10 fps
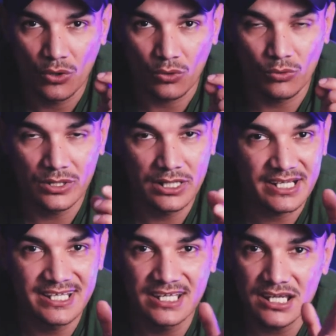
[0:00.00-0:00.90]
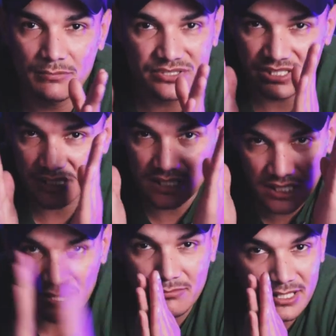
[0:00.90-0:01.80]
ولا قريب شتير
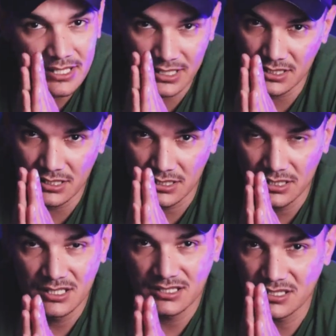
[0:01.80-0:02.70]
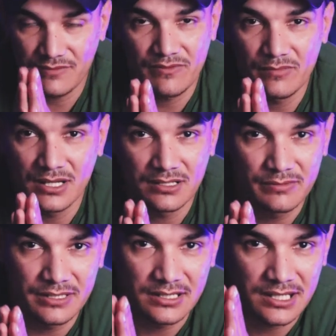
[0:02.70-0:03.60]
قريب ليك خلاص دير في بالك
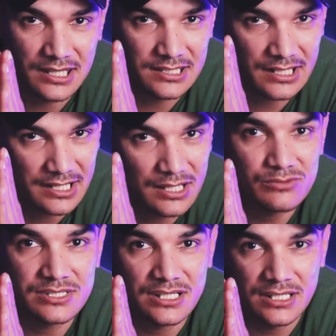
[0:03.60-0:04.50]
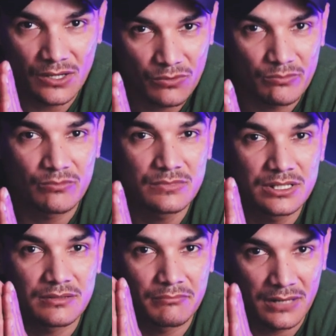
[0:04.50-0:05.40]
بلي كاين يوصل يوم
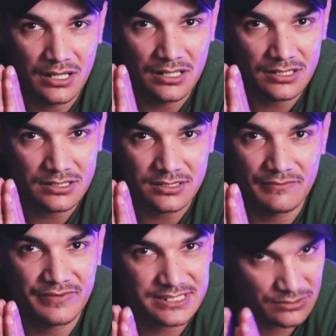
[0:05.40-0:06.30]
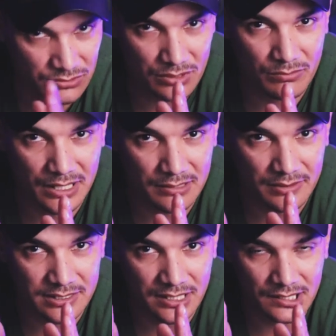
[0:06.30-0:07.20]
ما تنفصل انتم على
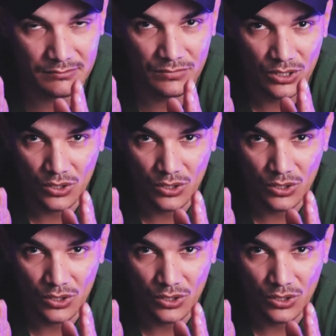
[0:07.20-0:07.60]
بعضاكم